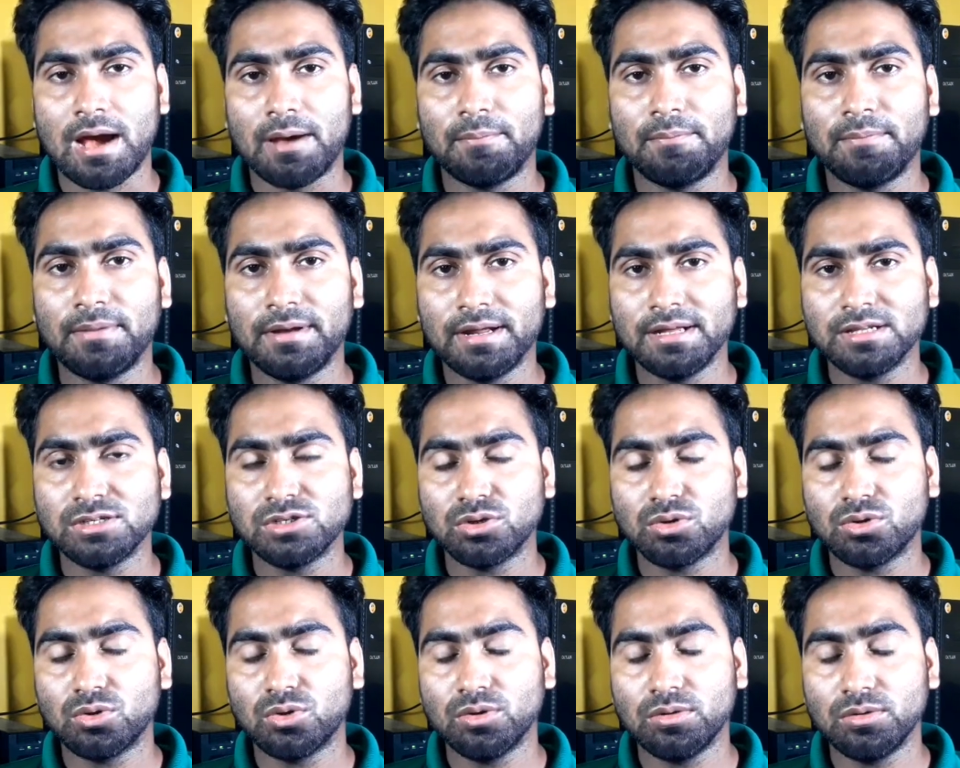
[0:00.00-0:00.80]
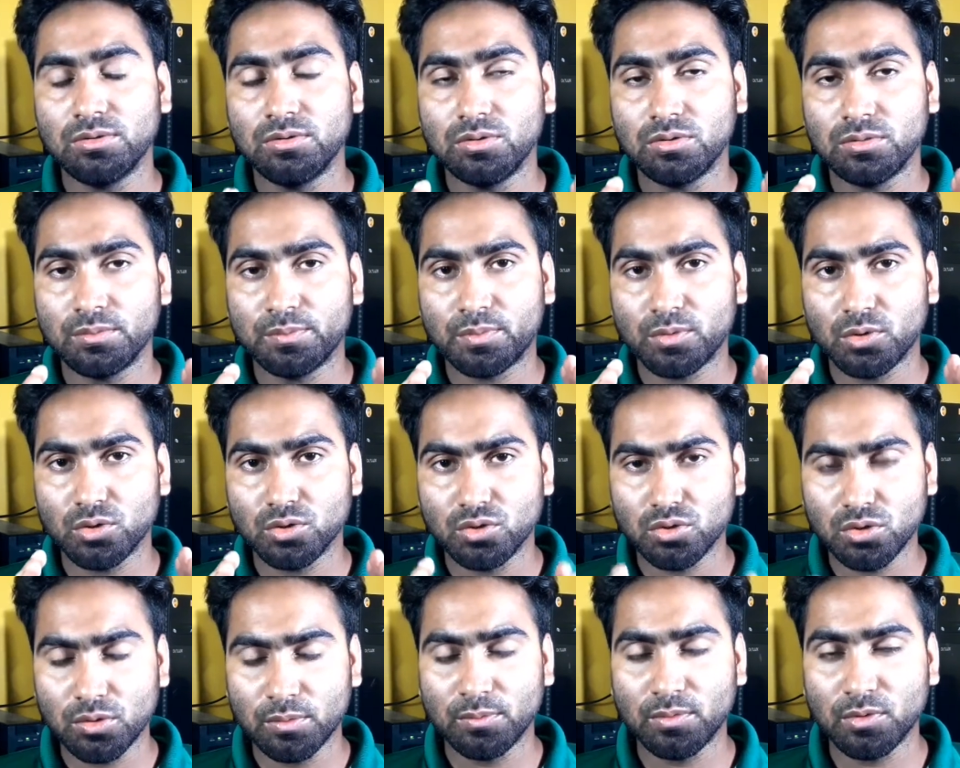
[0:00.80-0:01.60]
আমরা যখন
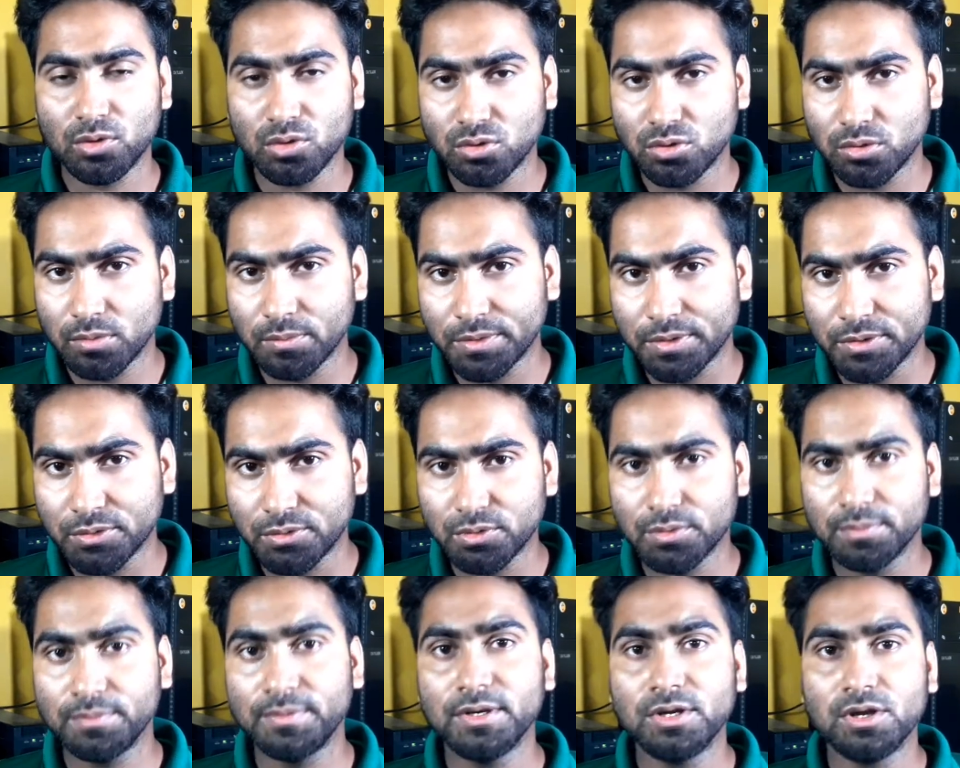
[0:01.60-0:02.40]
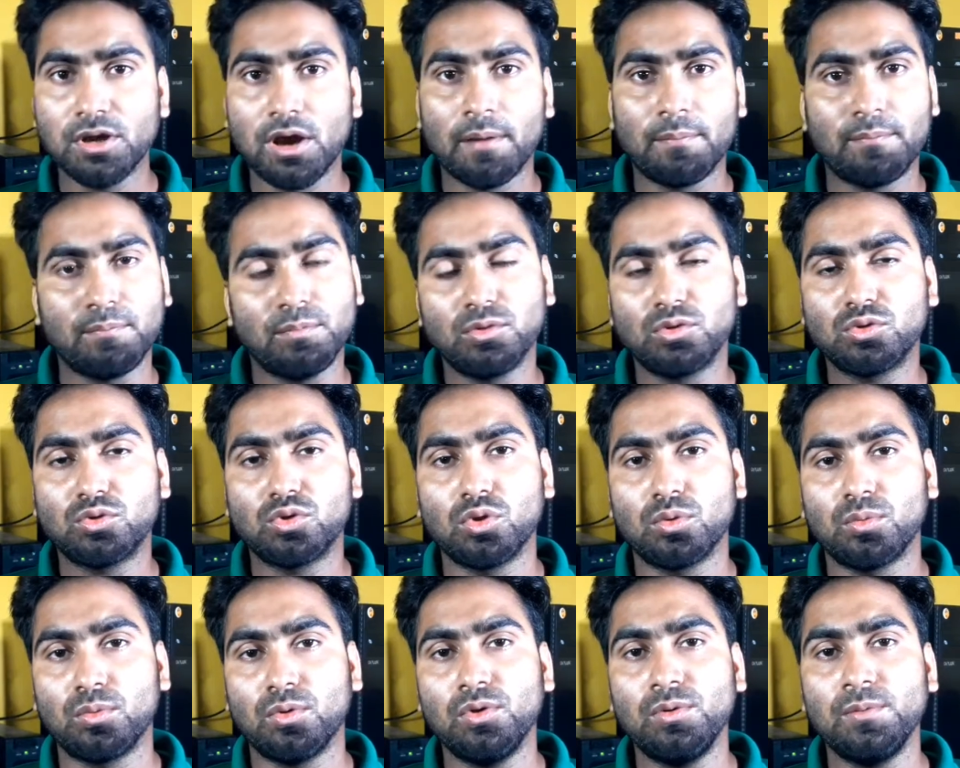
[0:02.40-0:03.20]
প্রথম প্রথম ইউটিউব ভিডিও আপলোড
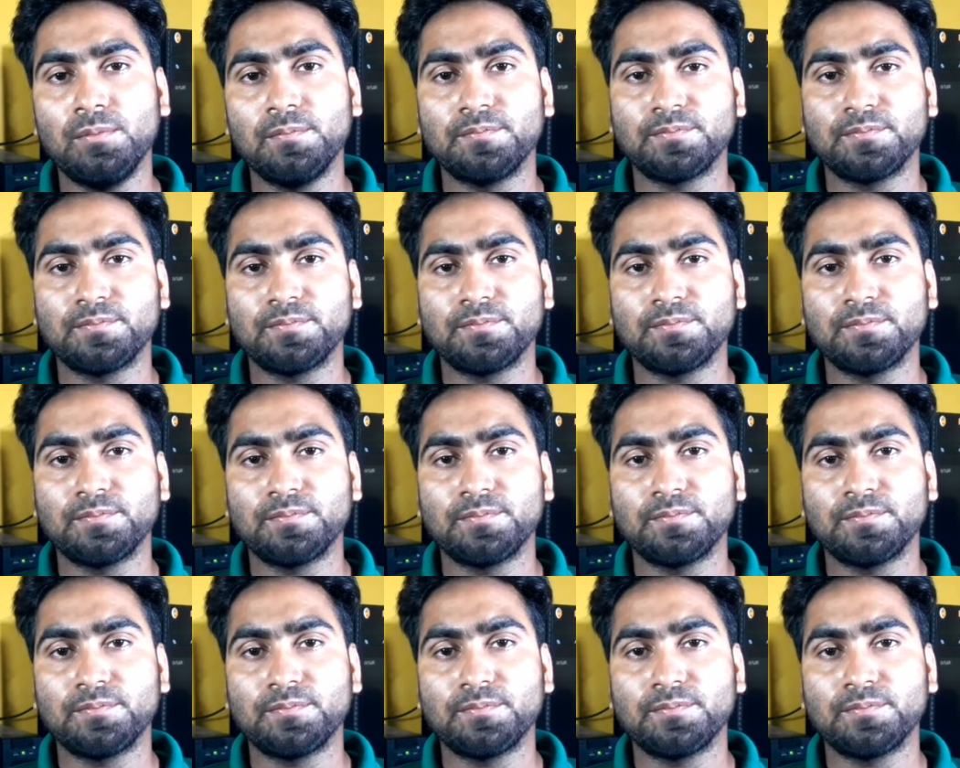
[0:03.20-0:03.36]
করব।